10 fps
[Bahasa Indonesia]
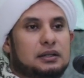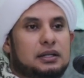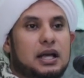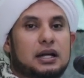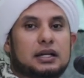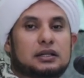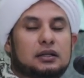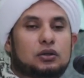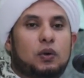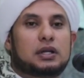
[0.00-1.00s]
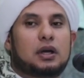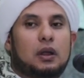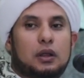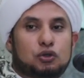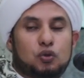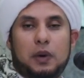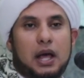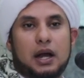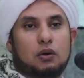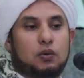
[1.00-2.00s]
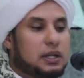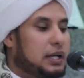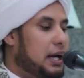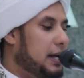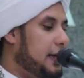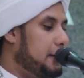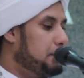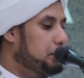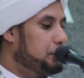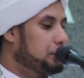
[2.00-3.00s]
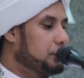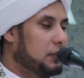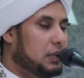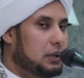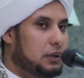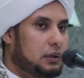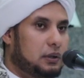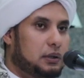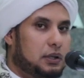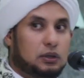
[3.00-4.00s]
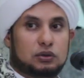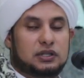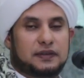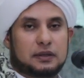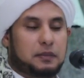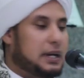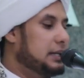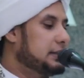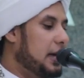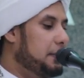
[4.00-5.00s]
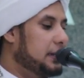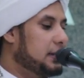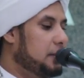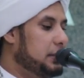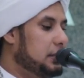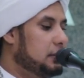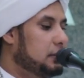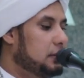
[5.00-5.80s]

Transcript: dengan ketentuannya Allah Subhanahu wa taala. Itu sifat para sahabat Nabi.